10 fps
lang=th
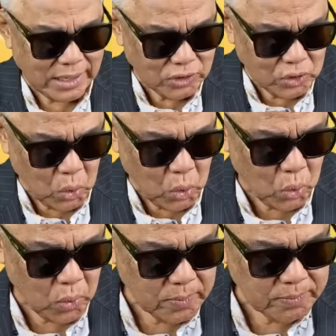เนี่ยยังอยู่
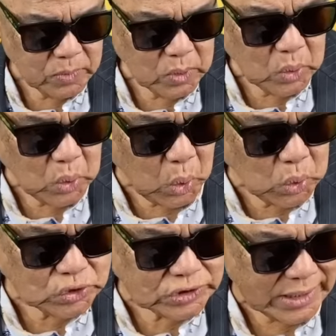
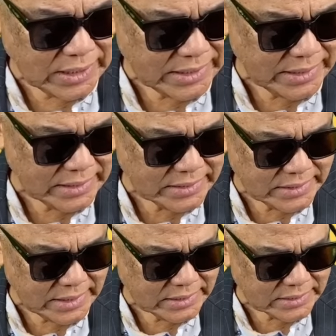คุณเสรี
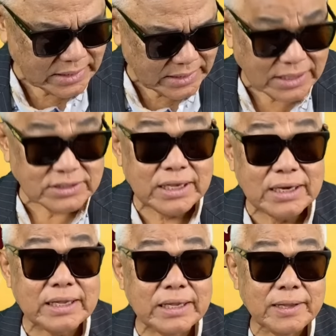จินตนะเส
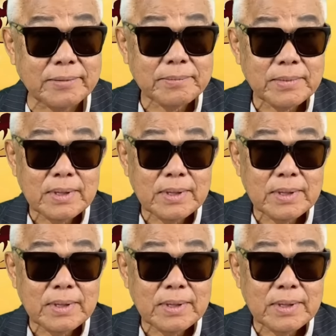รี